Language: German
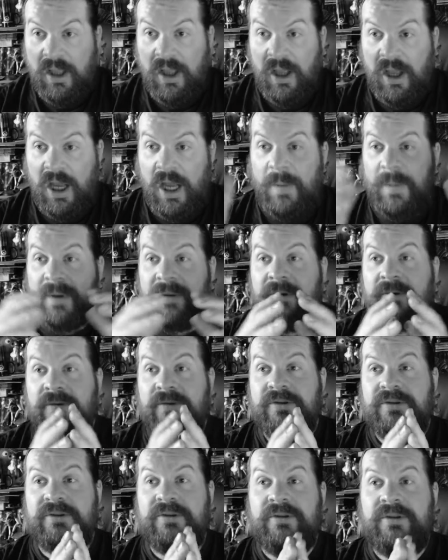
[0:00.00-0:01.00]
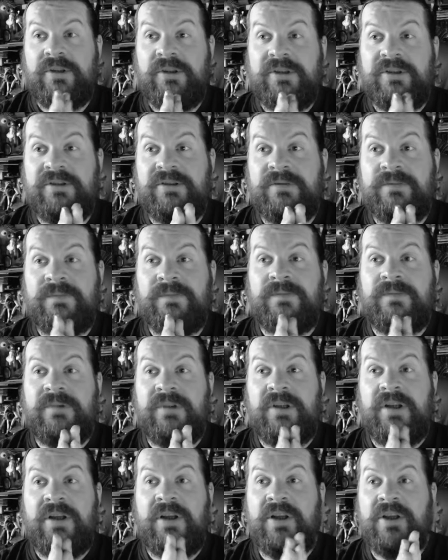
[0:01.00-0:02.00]
Aber im Großen und Ganzen
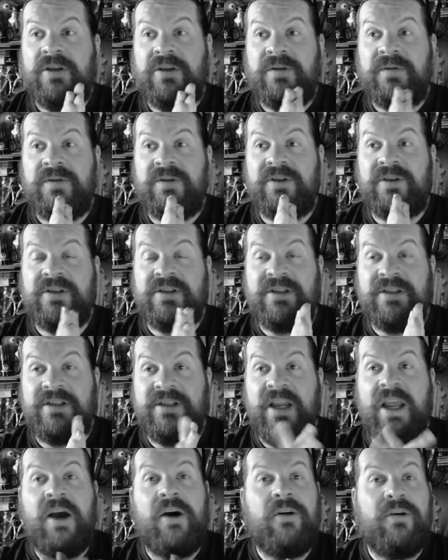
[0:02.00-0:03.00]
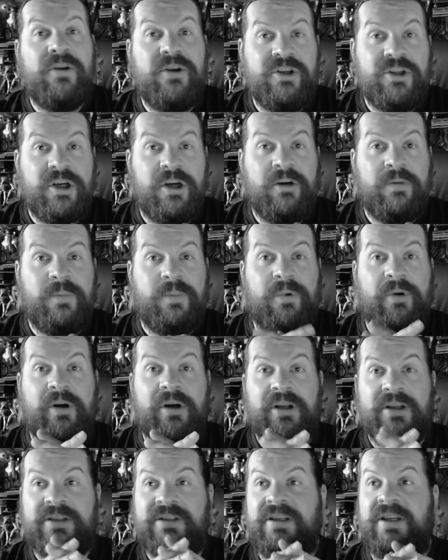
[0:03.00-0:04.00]
sehr
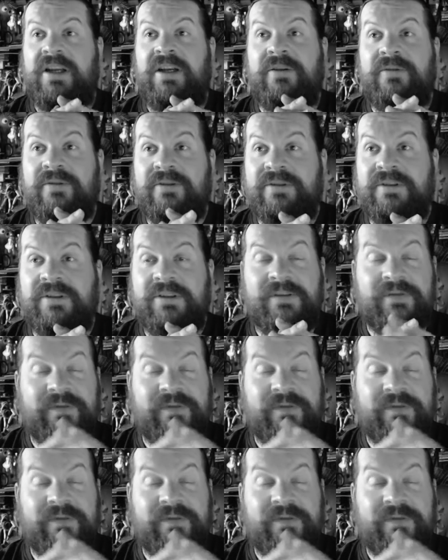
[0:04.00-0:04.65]
unschaubar, sehr lustig.